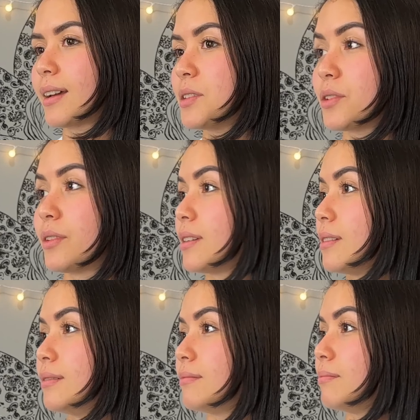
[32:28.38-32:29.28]
canciones
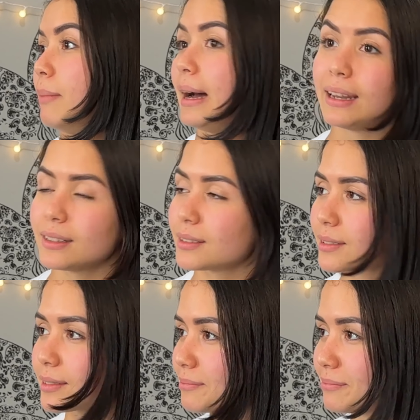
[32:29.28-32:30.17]

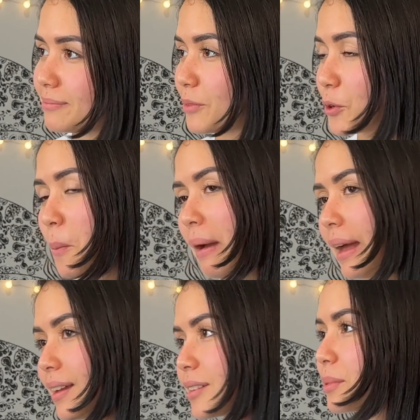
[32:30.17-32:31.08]
malas, uno
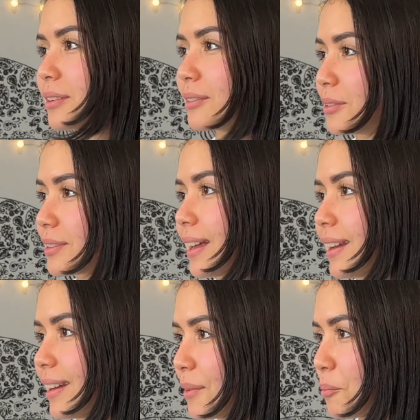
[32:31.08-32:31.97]
malas, pero no tan